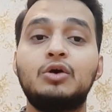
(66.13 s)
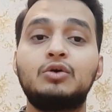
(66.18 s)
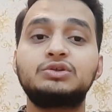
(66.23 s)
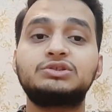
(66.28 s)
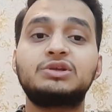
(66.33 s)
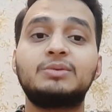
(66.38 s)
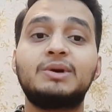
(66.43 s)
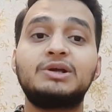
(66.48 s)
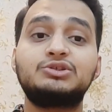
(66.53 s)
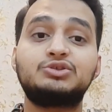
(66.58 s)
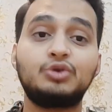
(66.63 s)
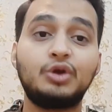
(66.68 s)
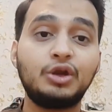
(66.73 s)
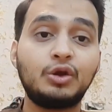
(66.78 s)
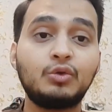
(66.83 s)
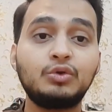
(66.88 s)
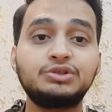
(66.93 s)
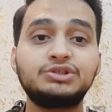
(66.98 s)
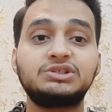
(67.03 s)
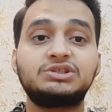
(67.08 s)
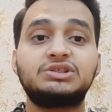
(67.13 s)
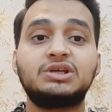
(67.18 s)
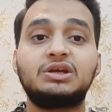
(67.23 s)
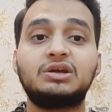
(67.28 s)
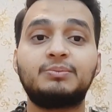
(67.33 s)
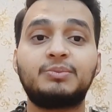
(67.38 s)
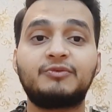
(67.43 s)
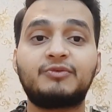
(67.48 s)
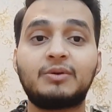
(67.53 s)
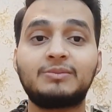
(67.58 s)
उसके बाद जोई रूट जिस तरह
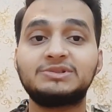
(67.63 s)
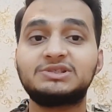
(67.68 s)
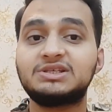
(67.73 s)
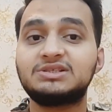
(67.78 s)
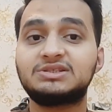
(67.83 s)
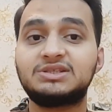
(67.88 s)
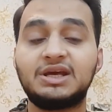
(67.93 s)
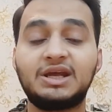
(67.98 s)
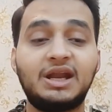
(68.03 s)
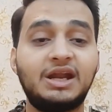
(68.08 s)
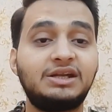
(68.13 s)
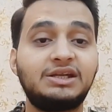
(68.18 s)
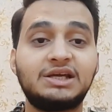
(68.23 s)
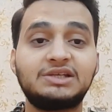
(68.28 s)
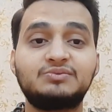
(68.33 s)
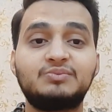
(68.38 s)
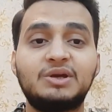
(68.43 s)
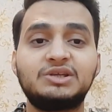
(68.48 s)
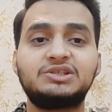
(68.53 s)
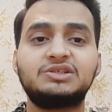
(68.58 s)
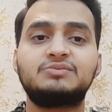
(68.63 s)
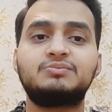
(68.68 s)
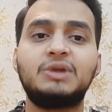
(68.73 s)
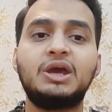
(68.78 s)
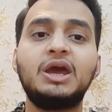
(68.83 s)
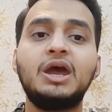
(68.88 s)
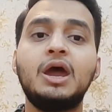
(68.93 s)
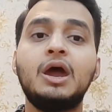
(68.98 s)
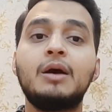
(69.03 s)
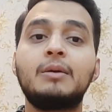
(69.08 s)
की परफॉर्मेंसेज दे रहे हैं टेस्ट मैचेस में